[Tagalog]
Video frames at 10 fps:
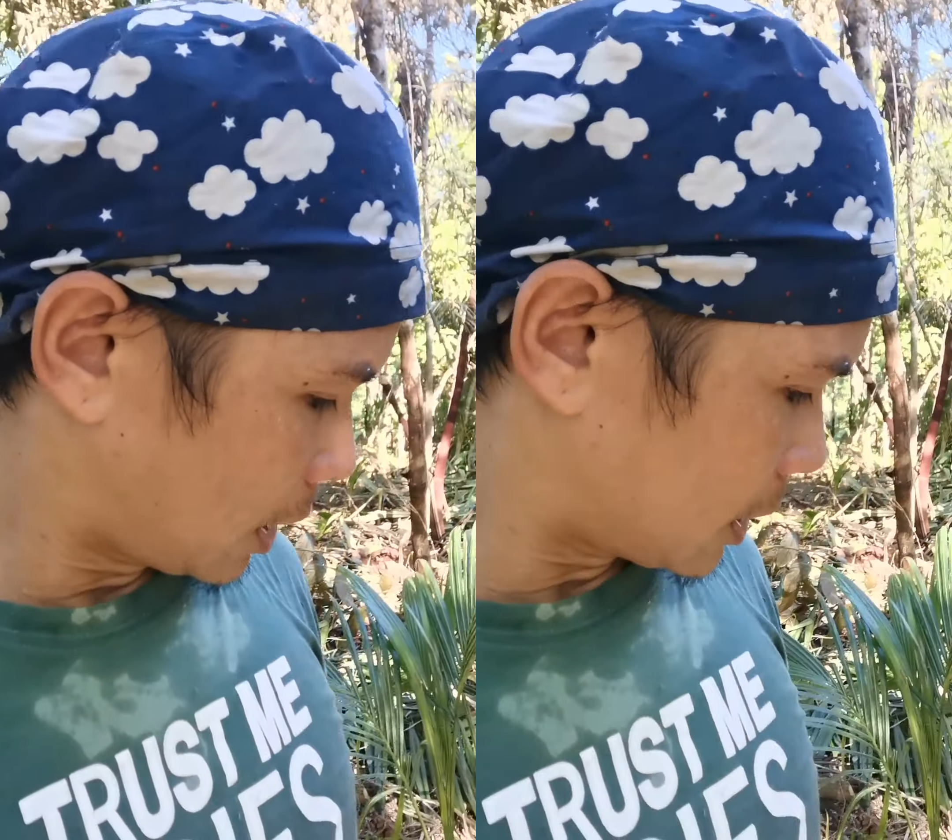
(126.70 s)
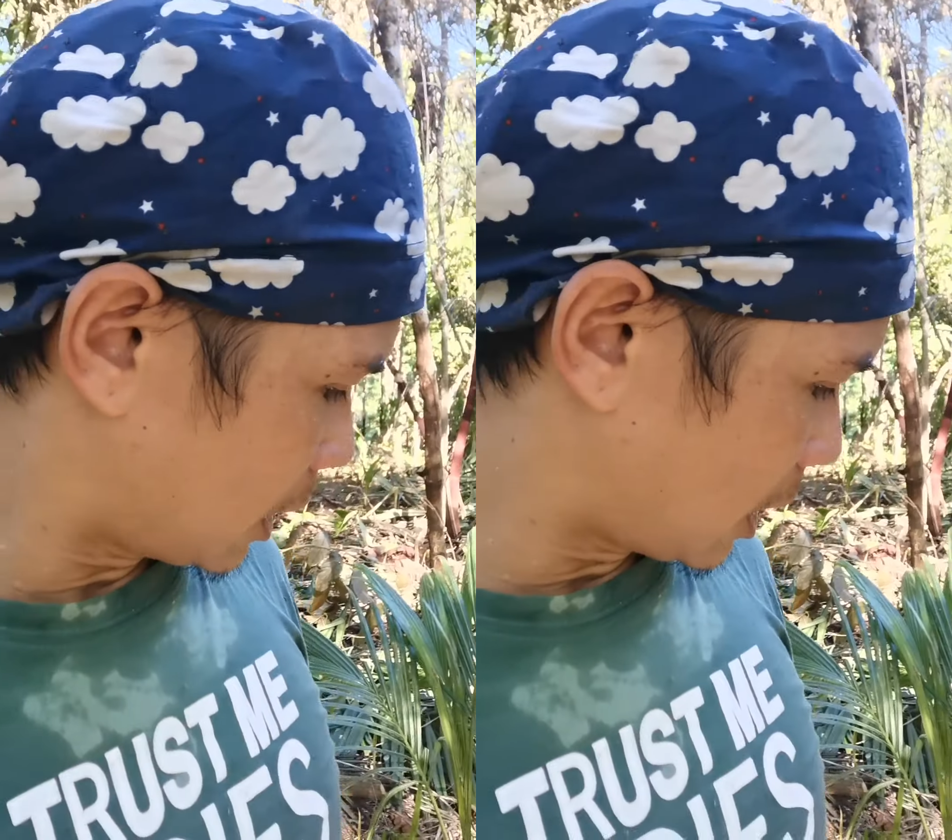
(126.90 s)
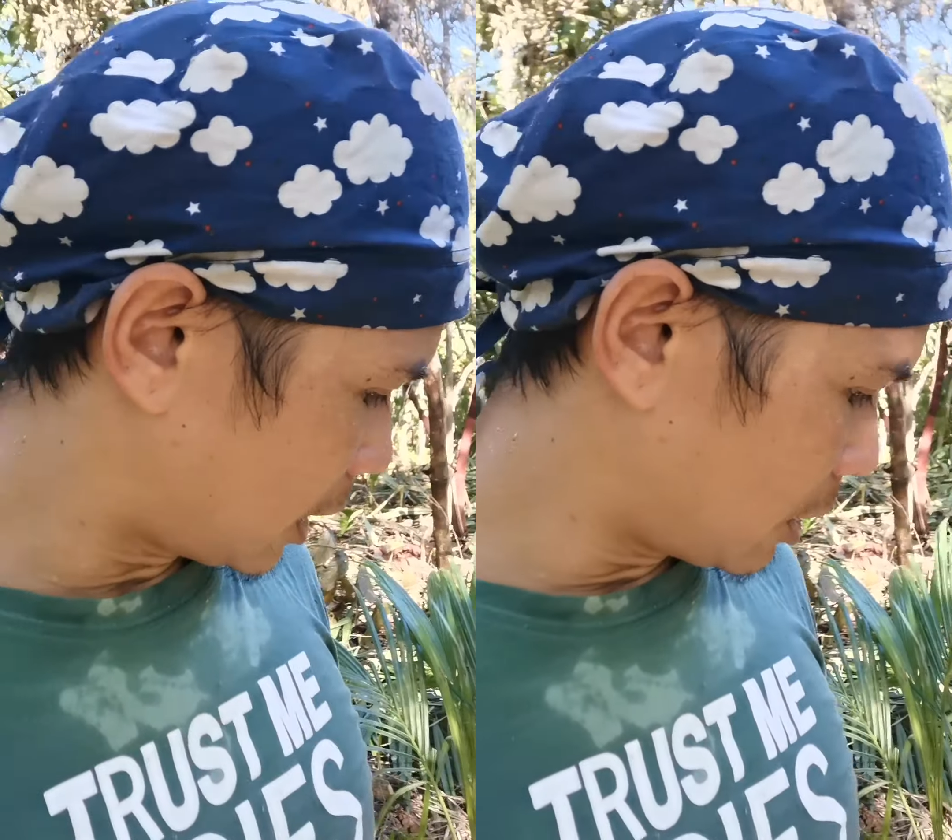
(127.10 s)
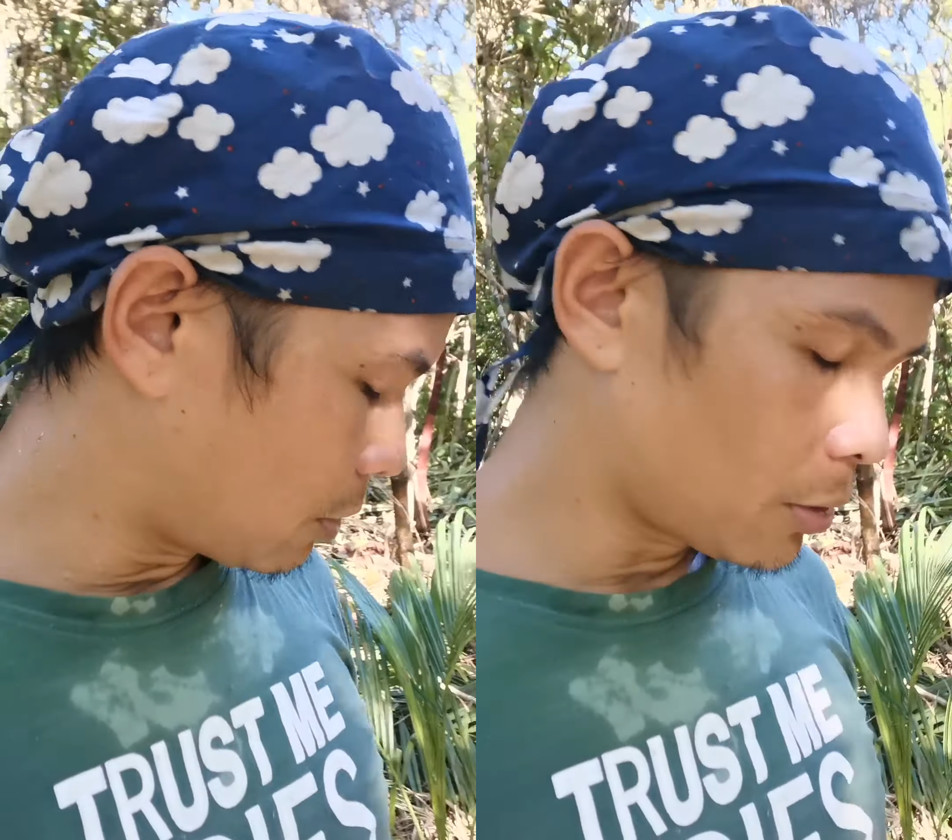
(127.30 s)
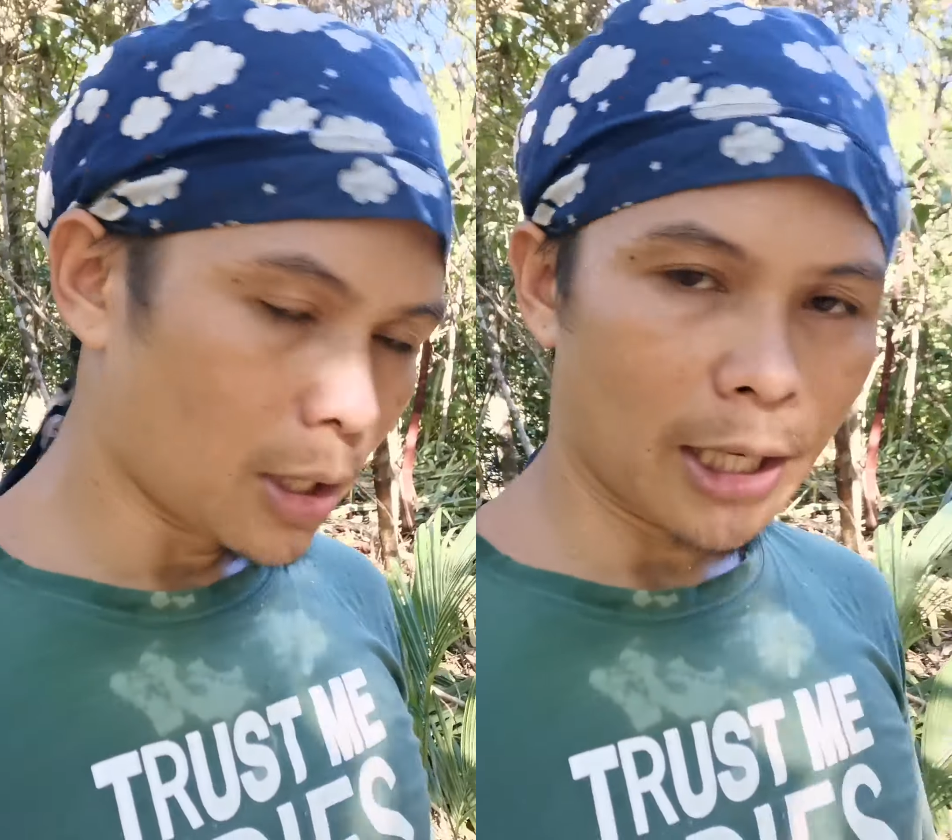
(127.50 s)
kasi nga
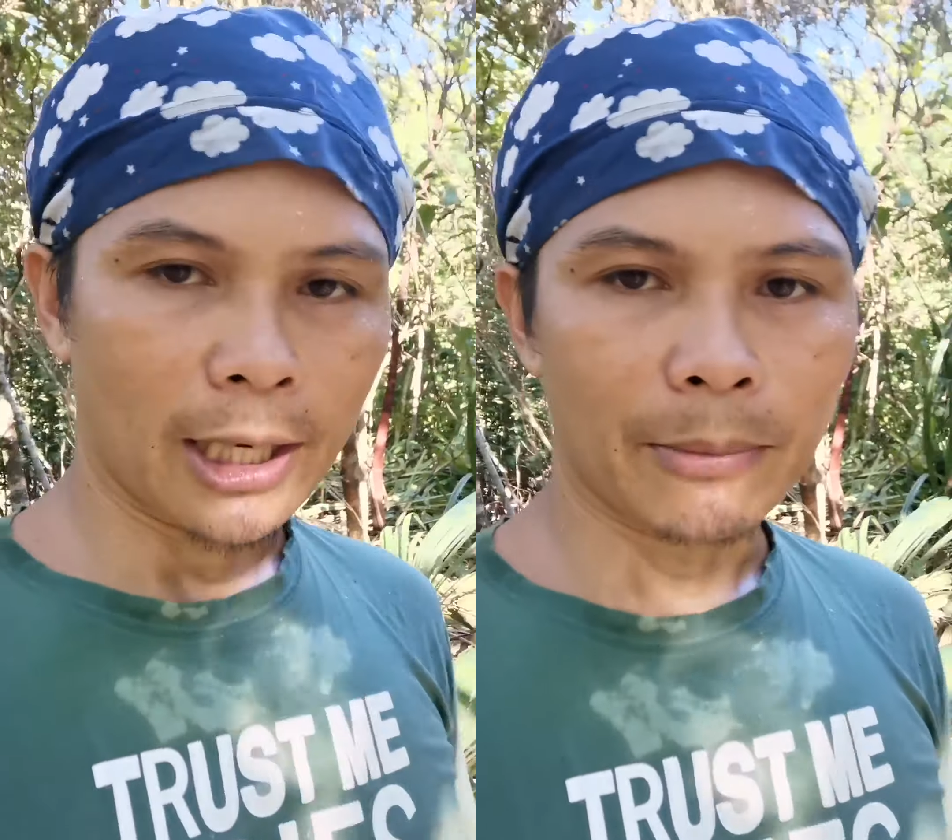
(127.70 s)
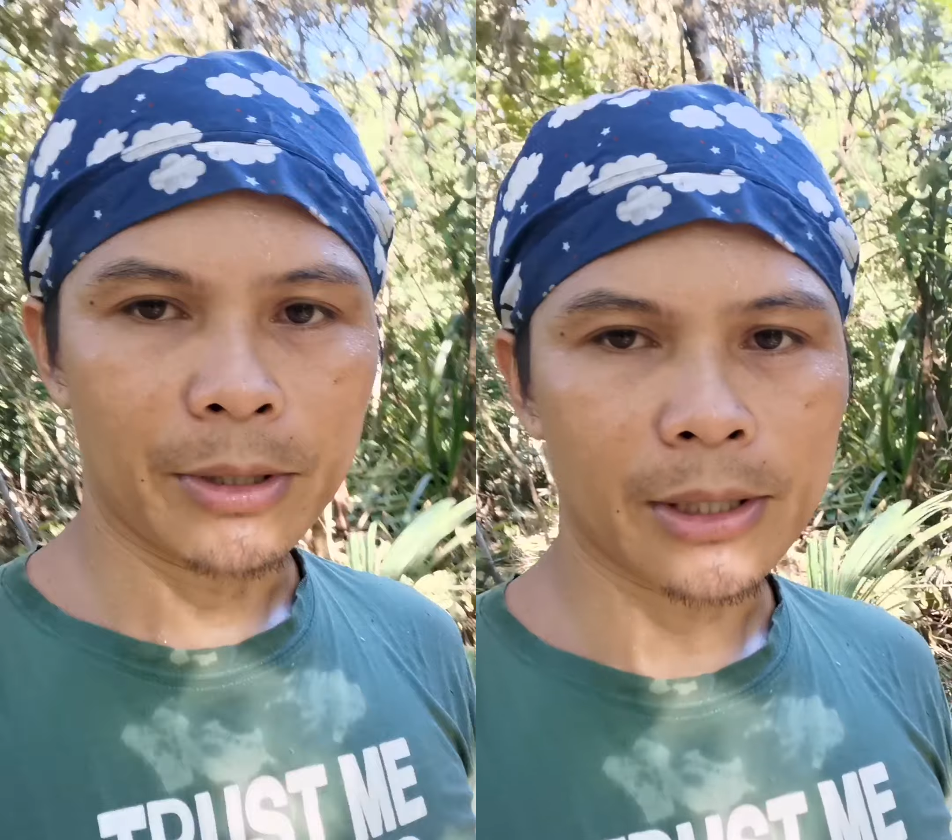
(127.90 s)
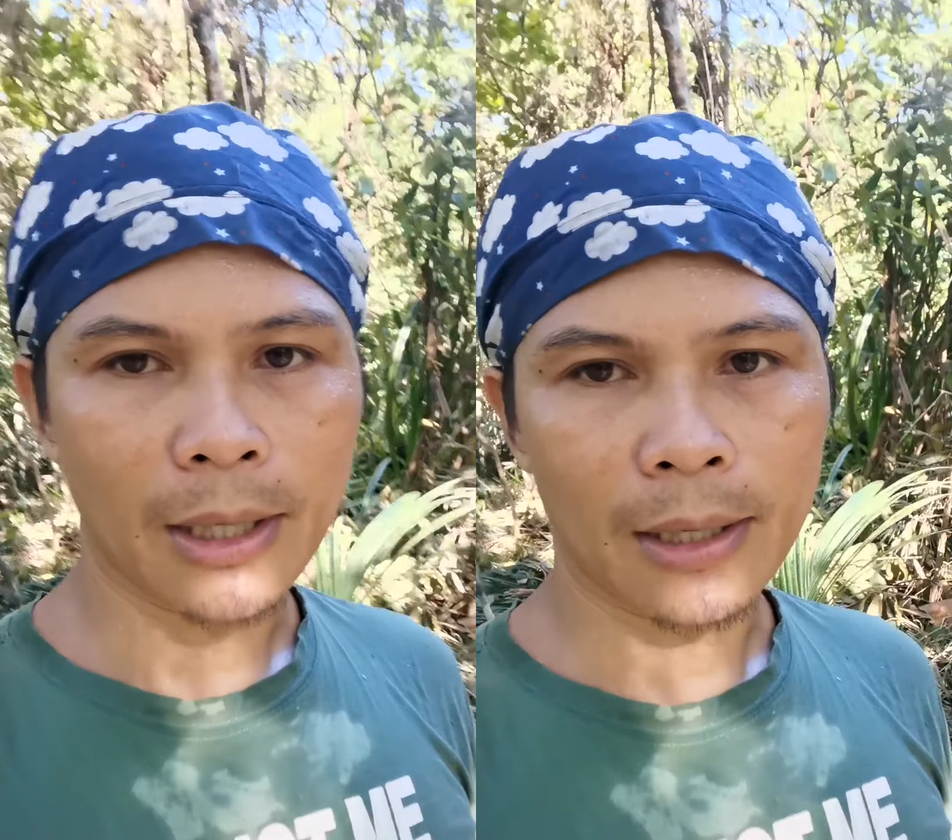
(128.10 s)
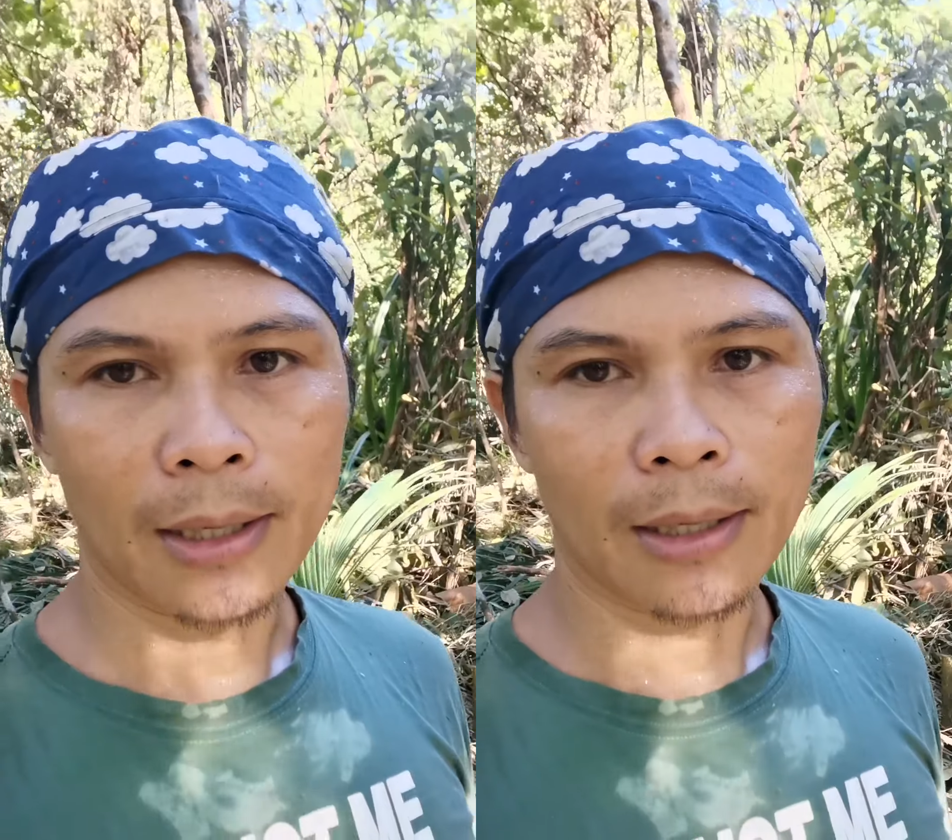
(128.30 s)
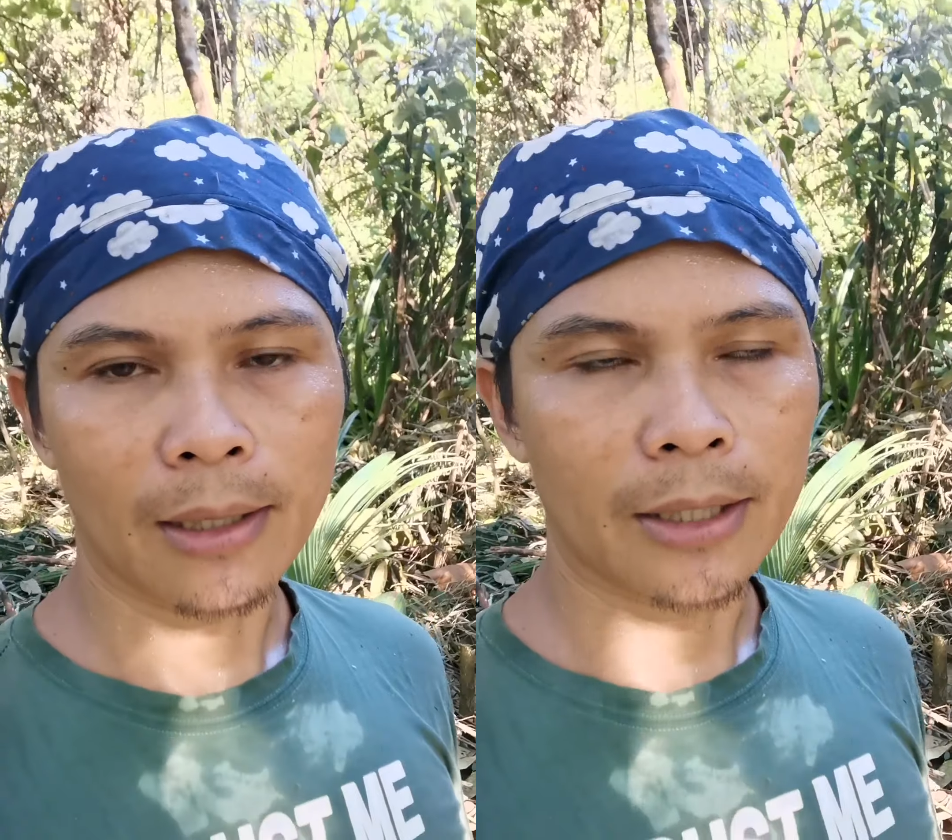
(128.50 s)
dito sanay kami
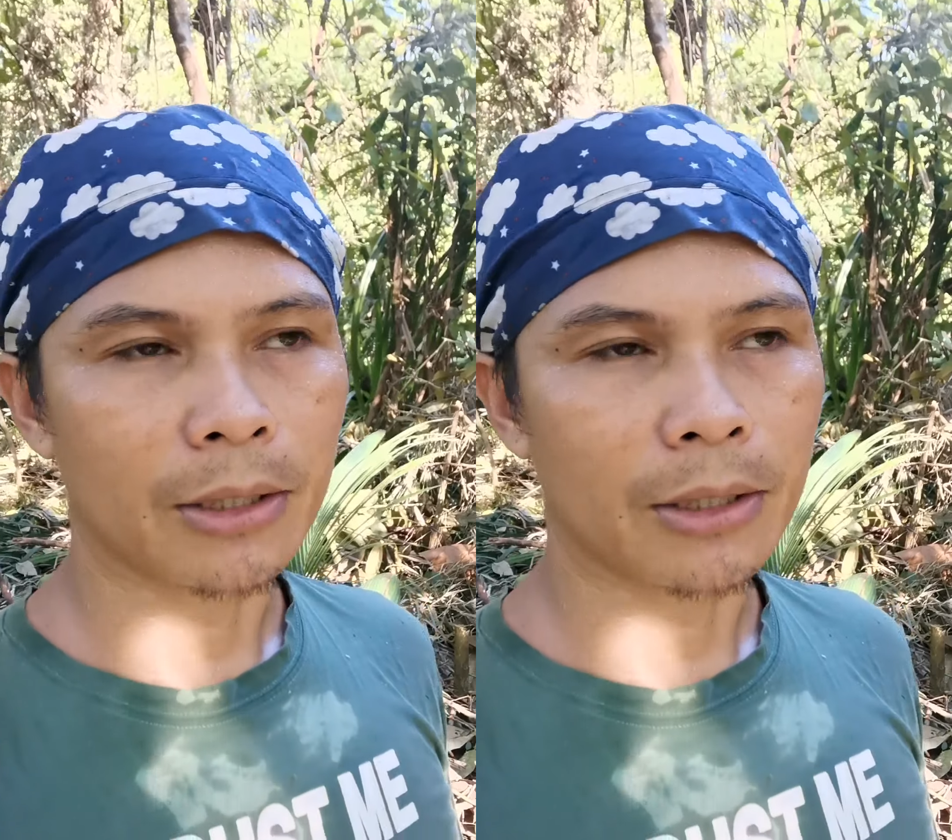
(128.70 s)
sa